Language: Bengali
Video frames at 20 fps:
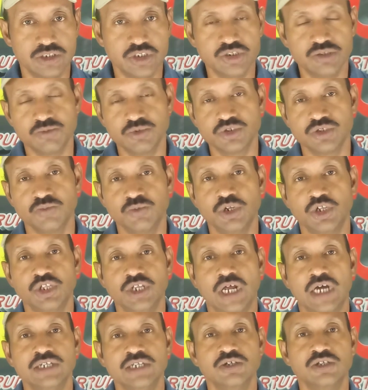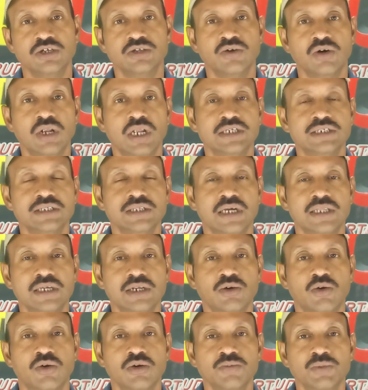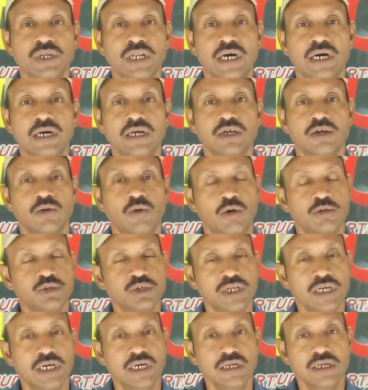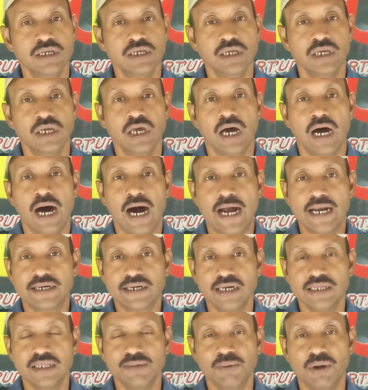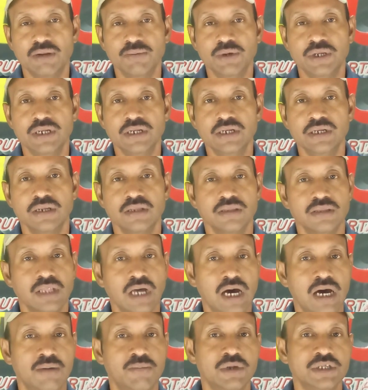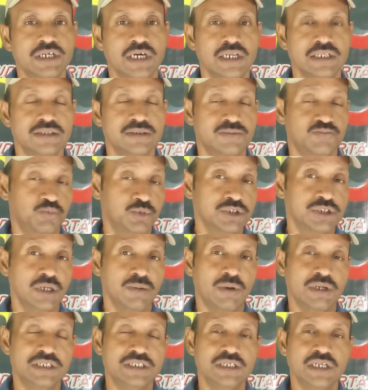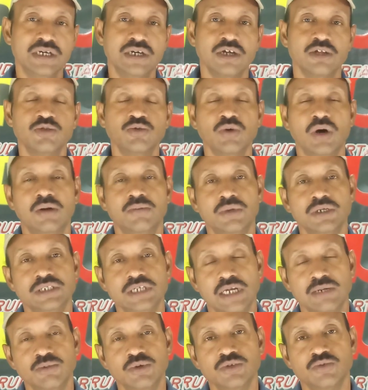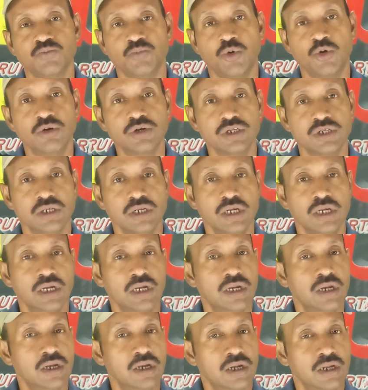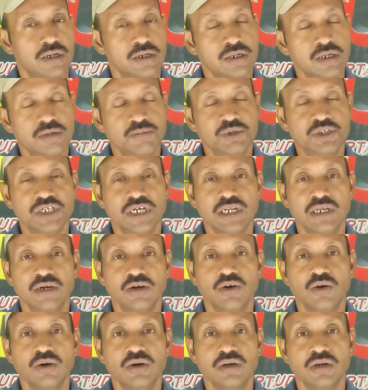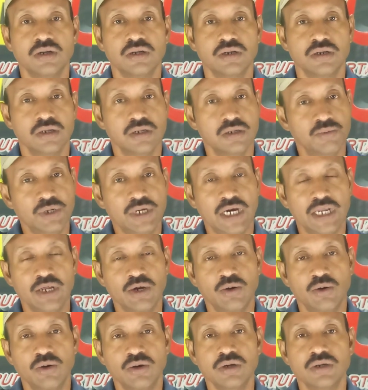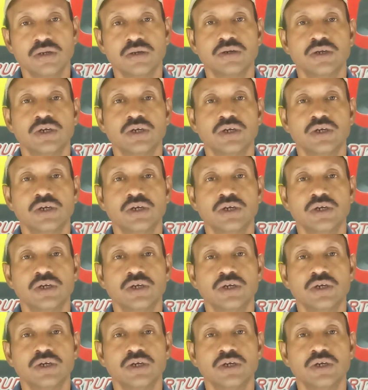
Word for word: যে সমস্ত বিরোধী রাজনৈতিক দল আছেন তাদের কর্মীরা কতটা আটকাতে পারবেন তা আমরা বুঝতে পারছি না কিন্তু আমরা চাইব ভোট নির্বিচারে হোক নির্বিকারে হোক